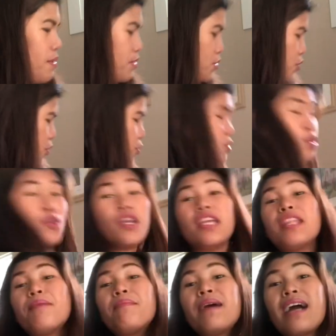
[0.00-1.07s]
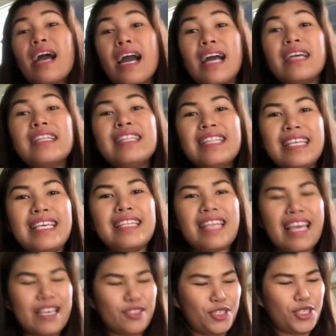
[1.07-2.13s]
Gustong gusto yan ng mga
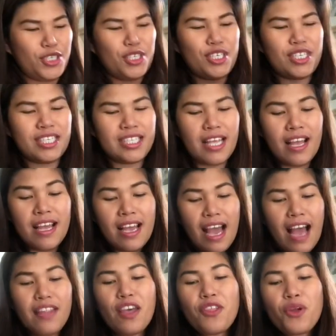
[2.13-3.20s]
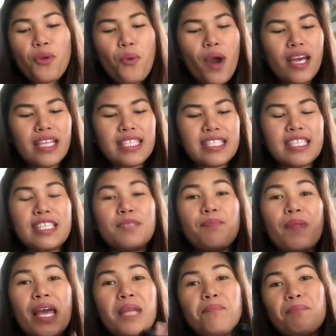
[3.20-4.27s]
teenagers. Another one is this
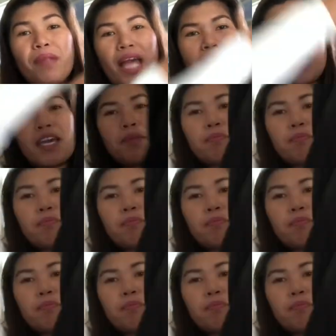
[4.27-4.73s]
plain black